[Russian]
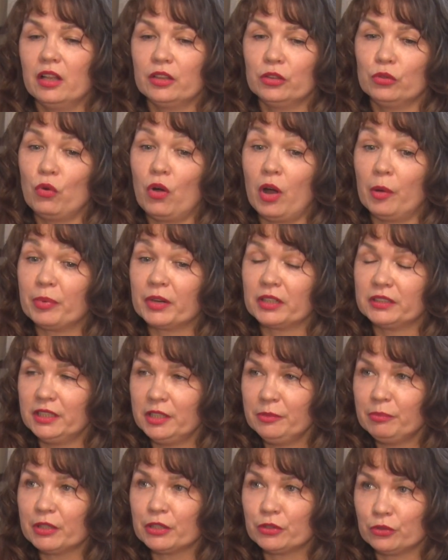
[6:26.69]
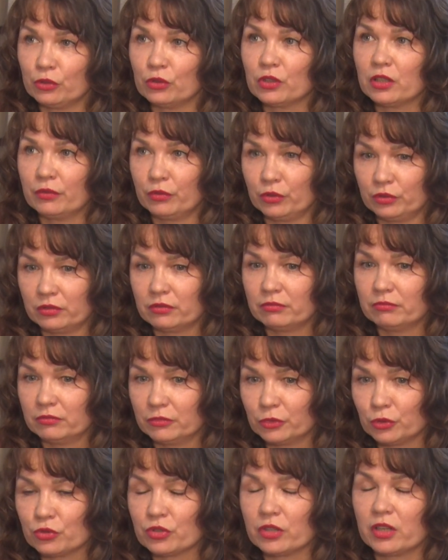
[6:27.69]
Ну а про день поселка вот
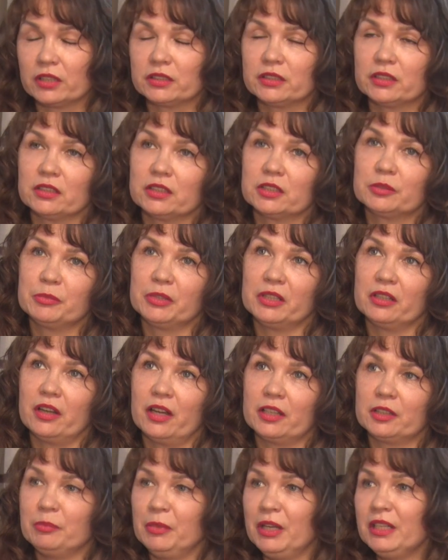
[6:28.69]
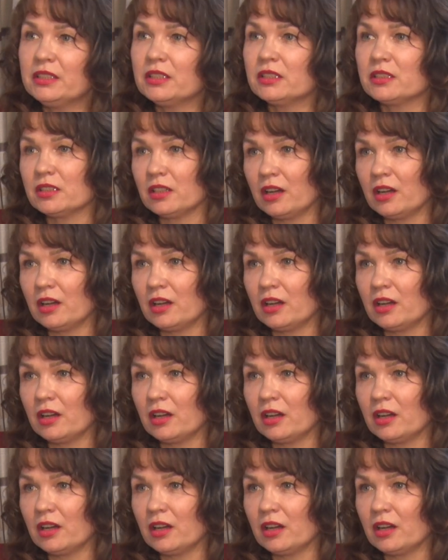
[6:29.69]
тоже хотелось мне отметить,